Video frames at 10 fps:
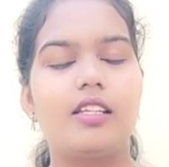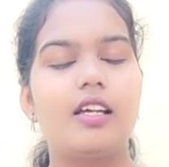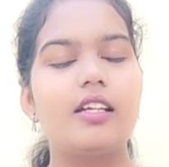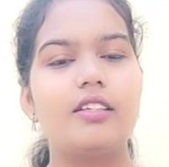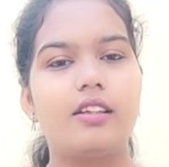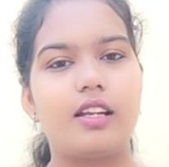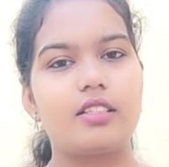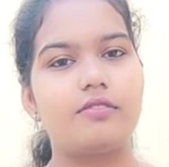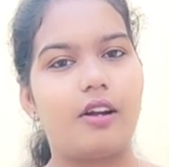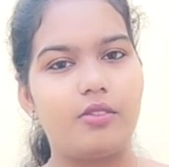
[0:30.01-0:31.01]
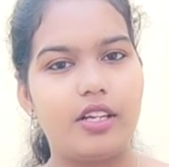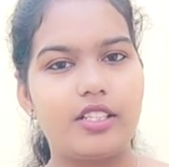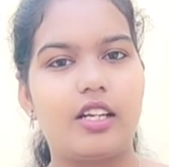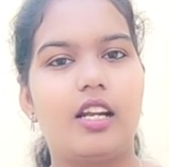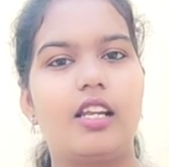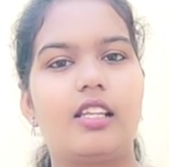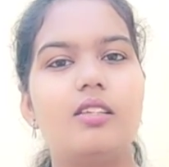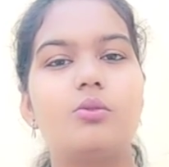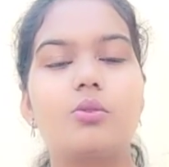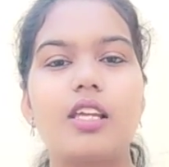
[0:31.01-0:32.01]
ఇదా ఇంటర్నేషనల్ ఫౌండేషన్ అనేది
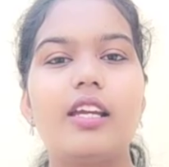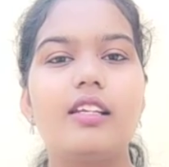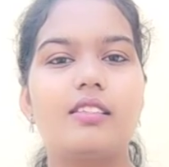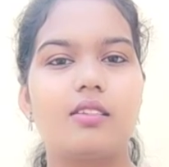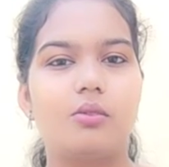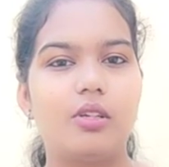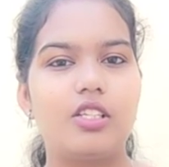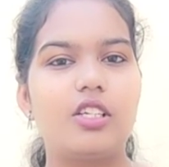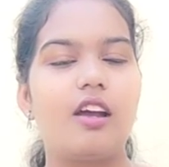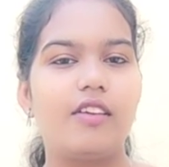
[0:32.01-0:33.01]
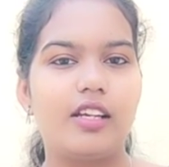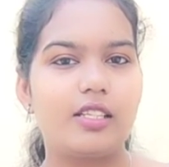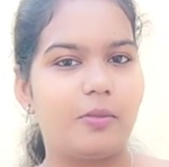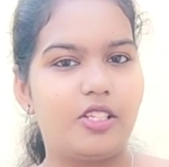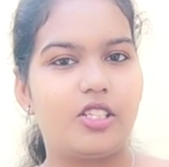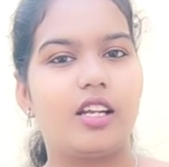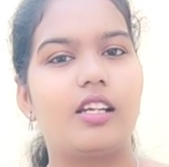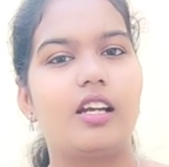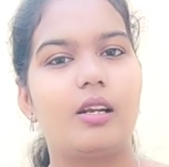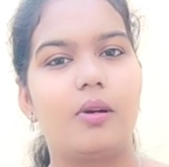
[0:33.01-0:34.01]
సుసైడ్స్ గురించి అవేర్నెస్
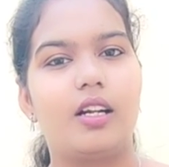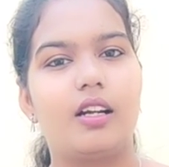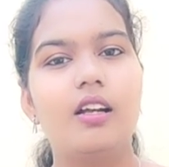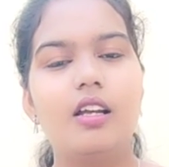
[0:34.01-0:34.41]
పెంచడానికి అనమాట